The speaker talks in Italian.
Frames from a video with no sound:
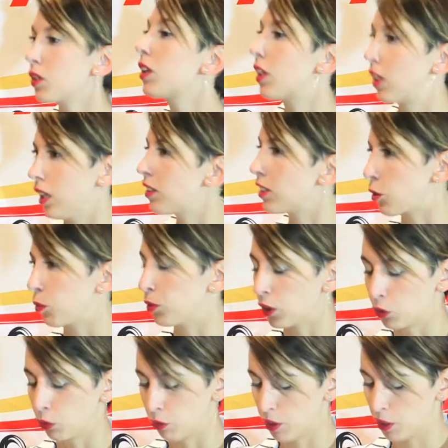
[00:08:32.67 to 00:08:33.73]
Che ne sto
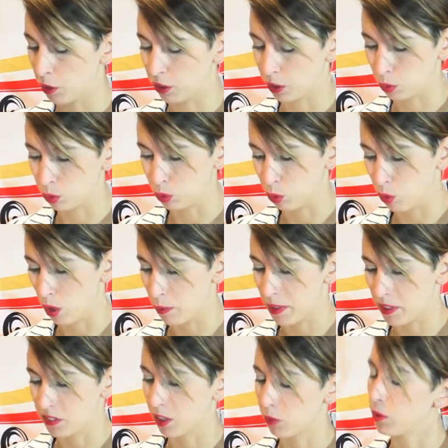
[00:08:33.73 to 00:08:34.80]
sputando fuori oltretutto sì, uno esatto. al
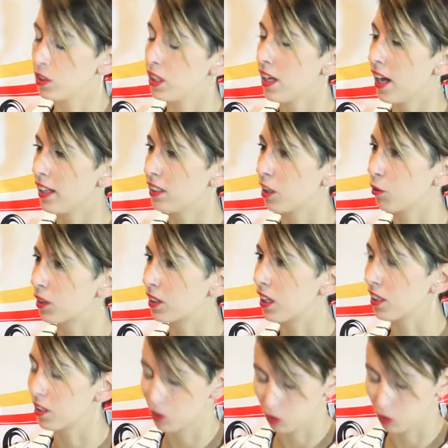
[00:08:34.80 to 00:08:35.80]
mese, quindi ne hai da guardare in